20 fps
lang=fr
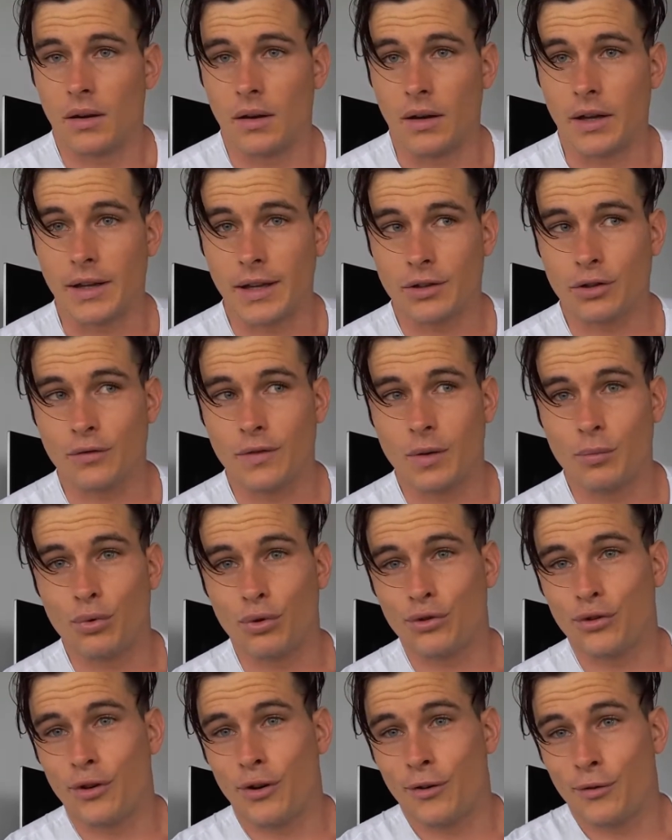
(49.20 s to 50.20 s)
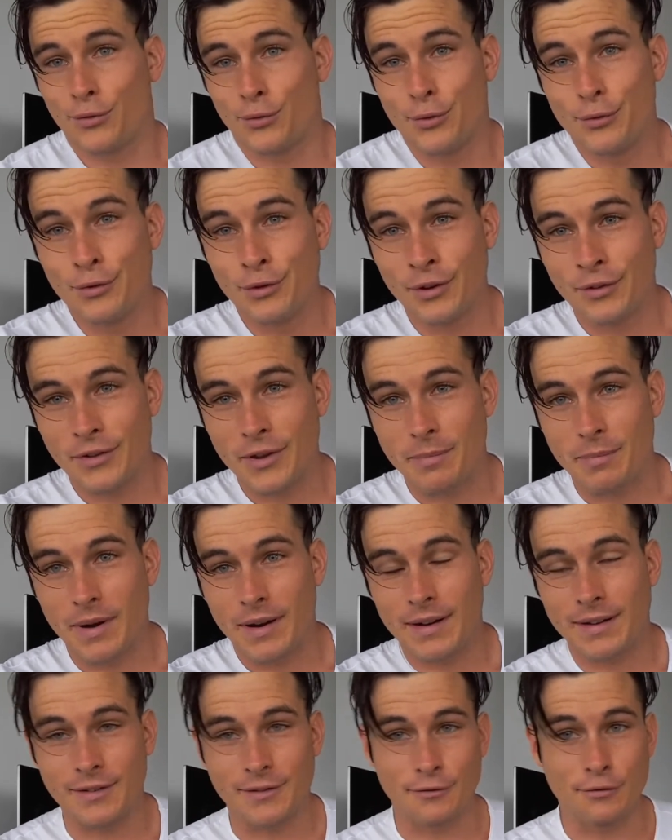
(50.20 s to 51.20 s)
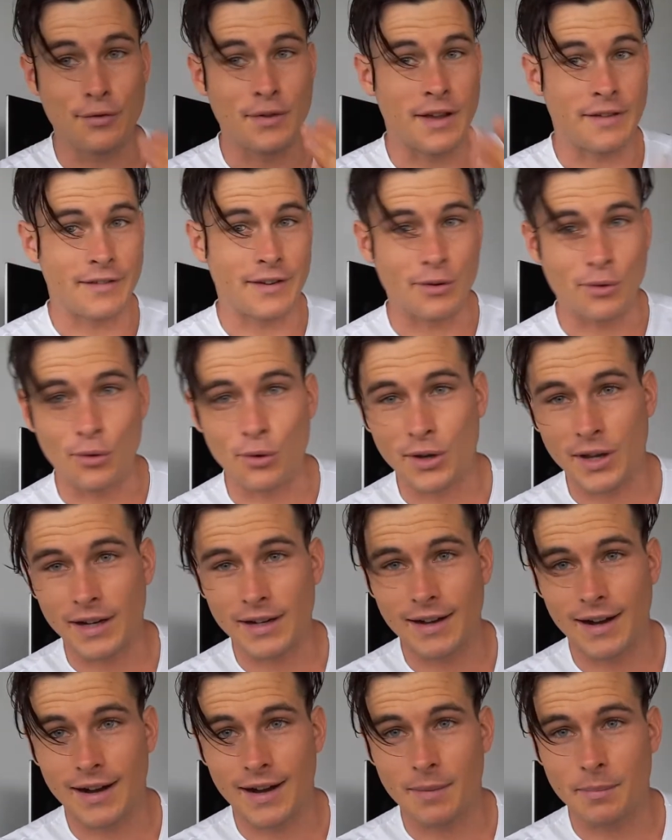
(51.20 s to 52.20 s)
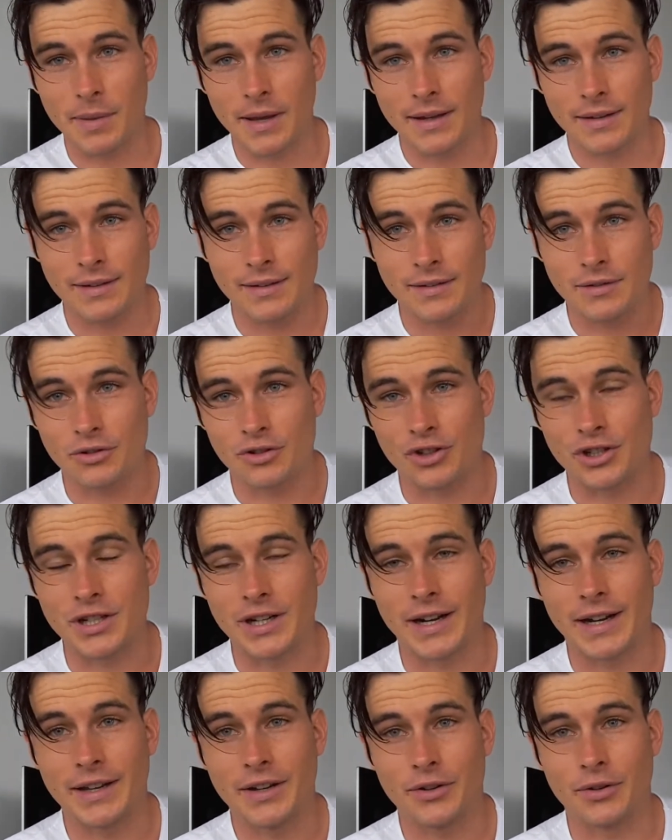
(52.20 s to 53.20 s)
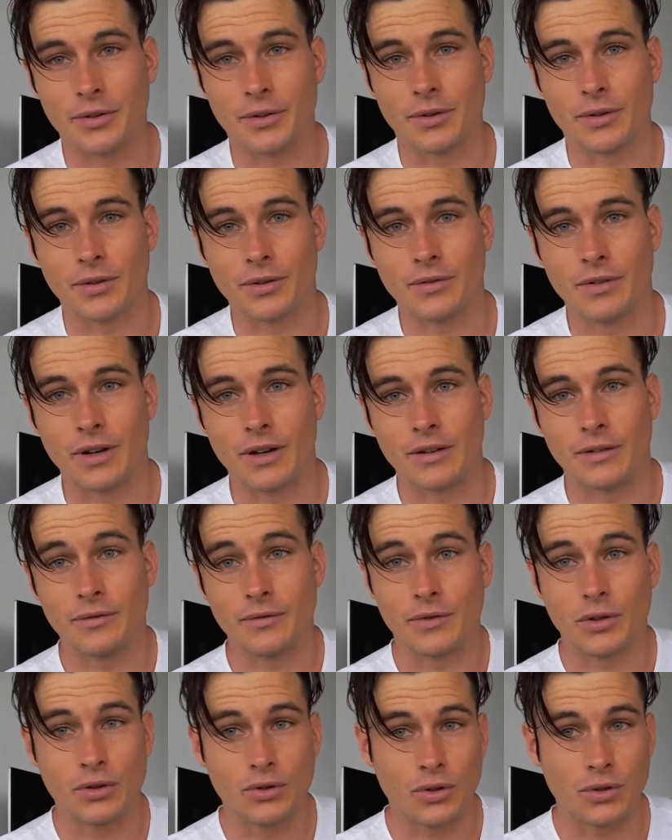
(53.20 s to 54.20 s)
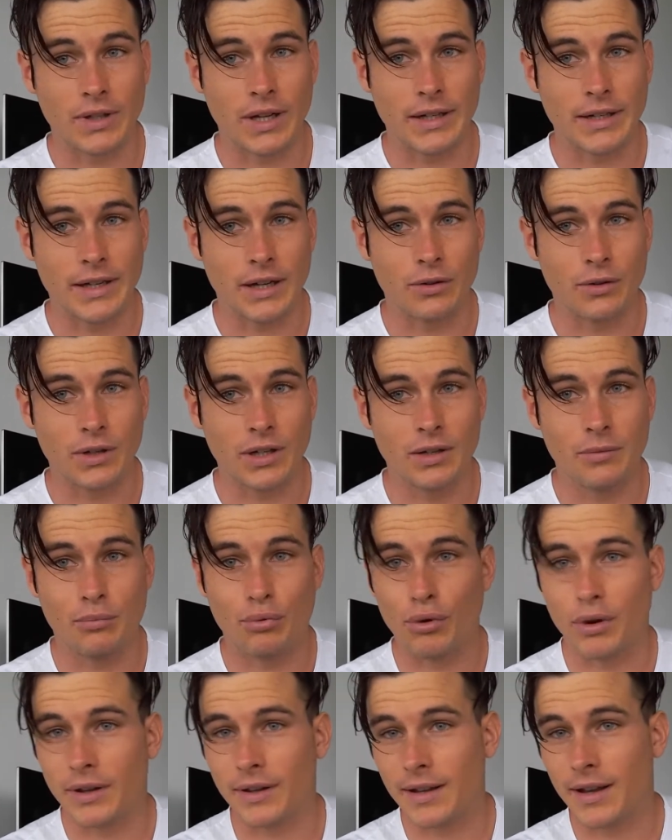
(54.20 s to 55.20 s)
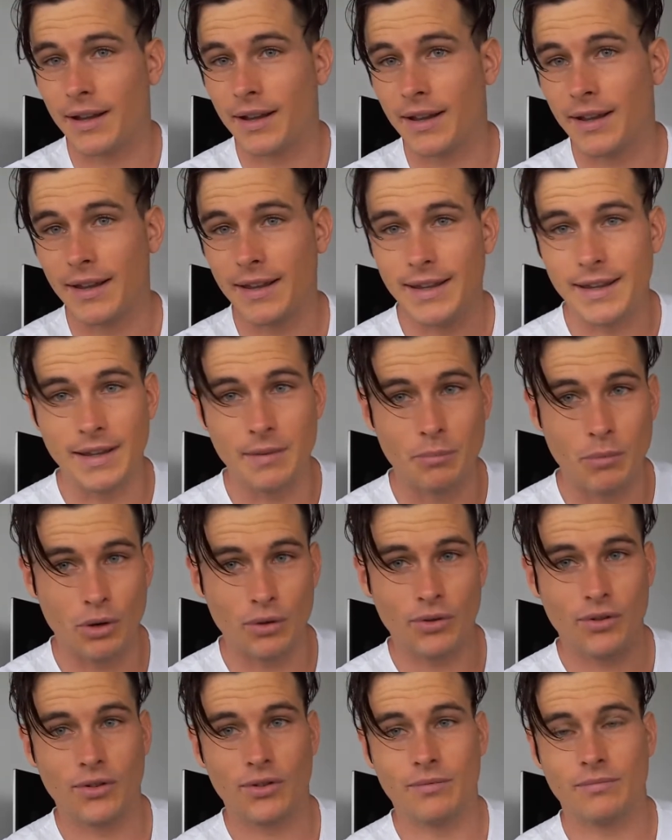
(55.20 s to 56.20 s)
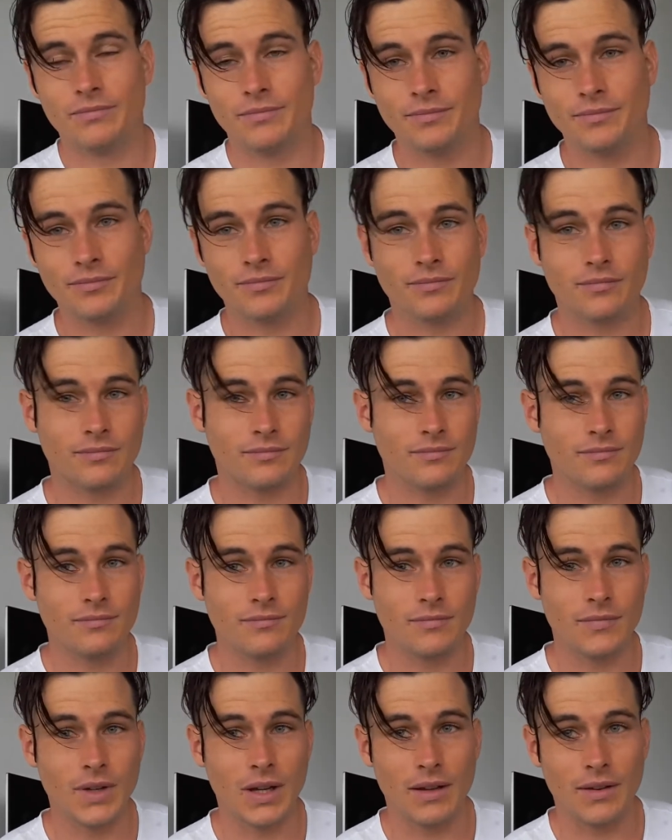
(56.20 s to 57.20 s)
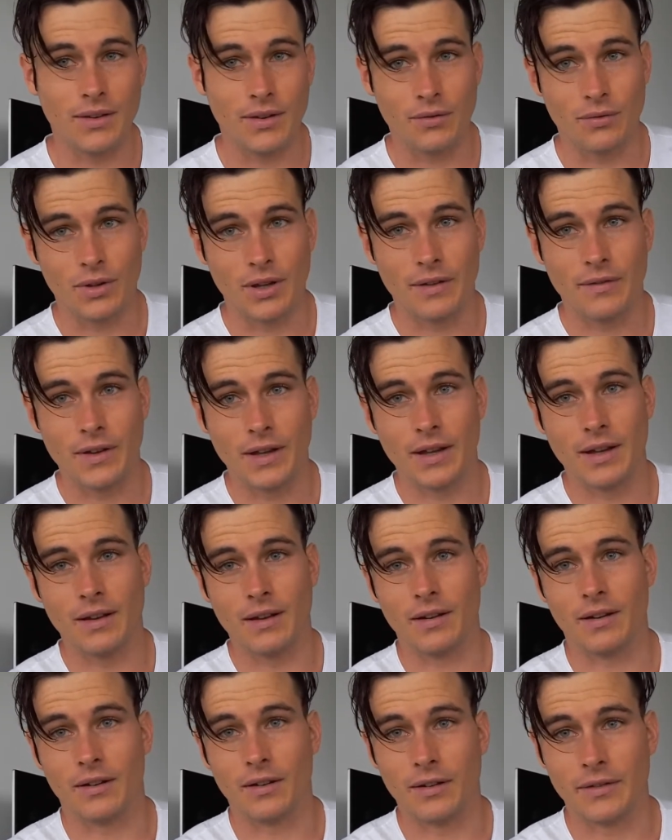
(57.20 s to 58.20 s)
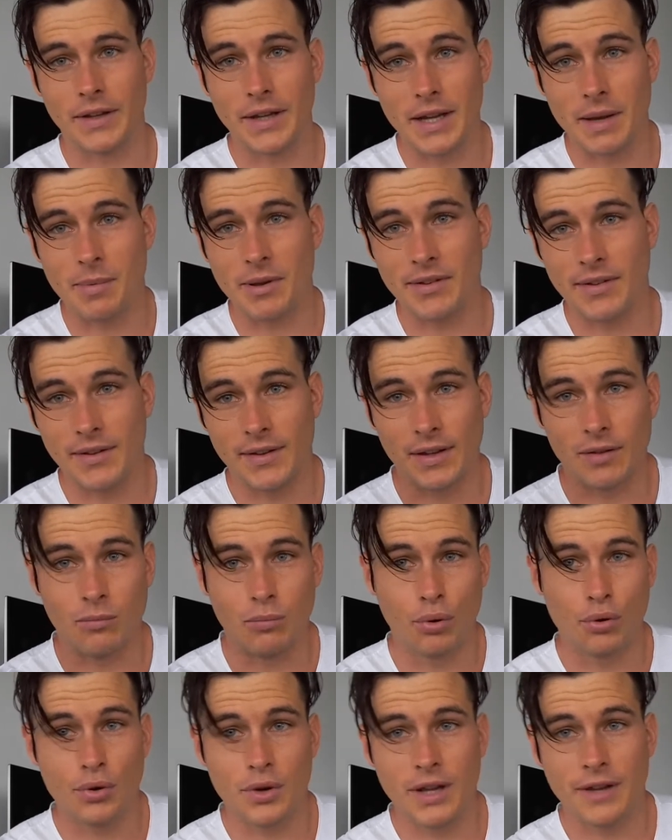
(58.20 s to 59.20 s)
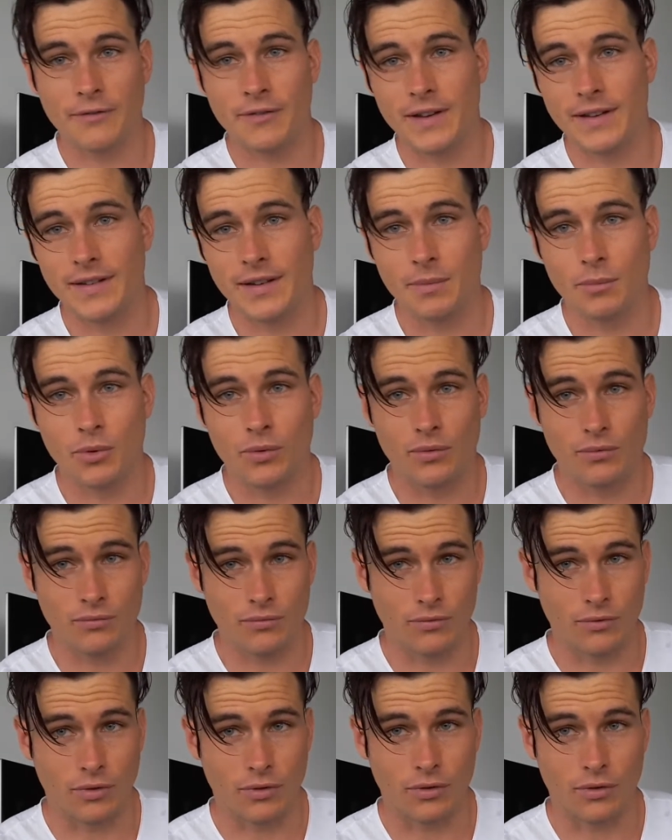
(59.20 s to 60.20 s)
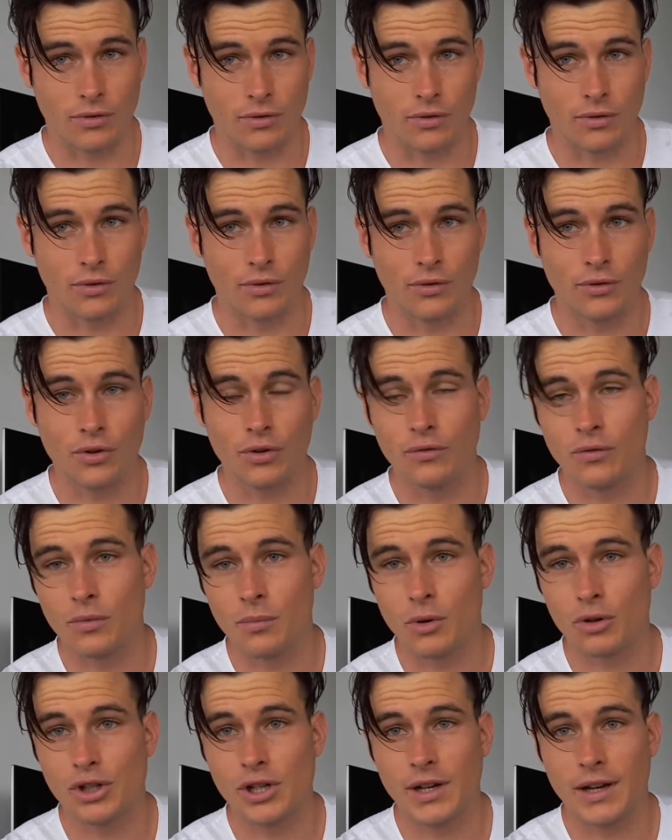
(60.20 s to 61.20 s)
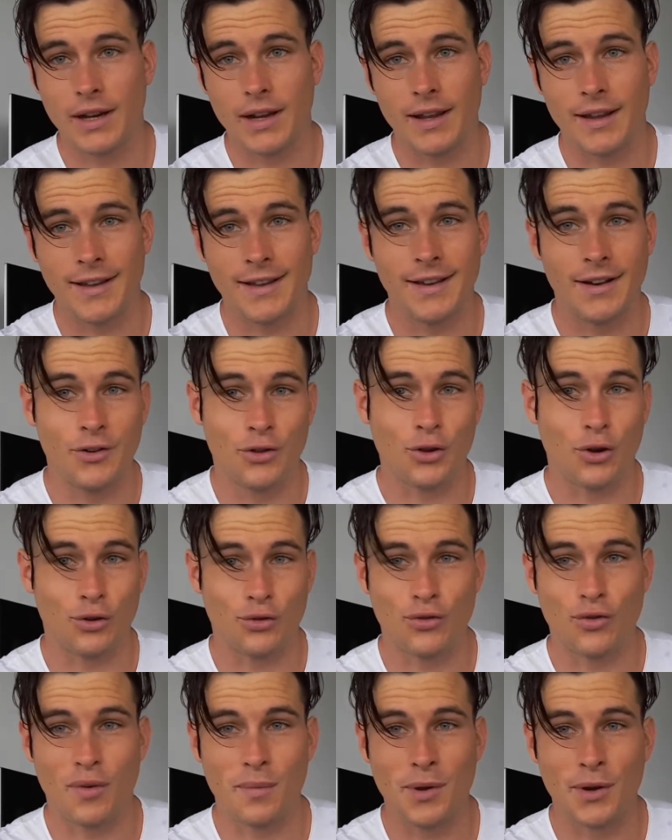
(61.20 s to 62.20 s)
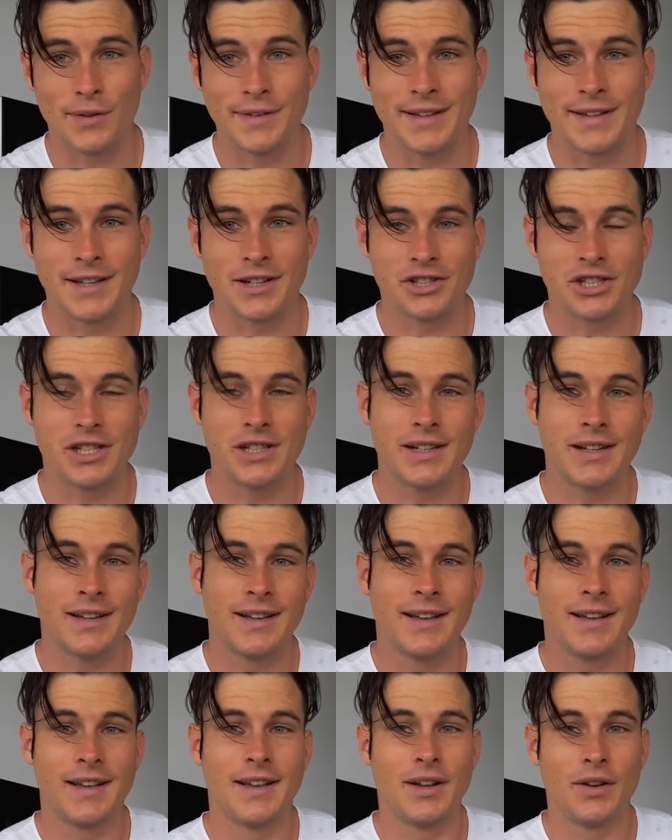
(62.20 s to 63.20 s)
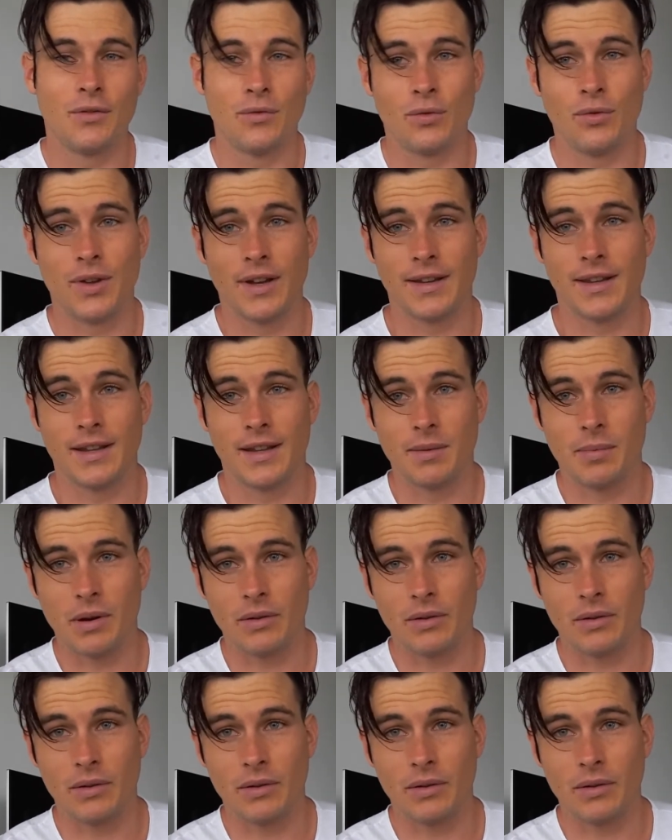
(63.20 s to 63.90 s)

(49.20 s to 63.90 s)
Les 80%, ne vous en faites pas, vous n'avez aucun gras à perdre. Je dirais que voilà, votre total calorique peut être immense, si vous avez euh, des capacités de brûler facilement euh, ce que vous mangez et le transformer en énergie, vous inquiétez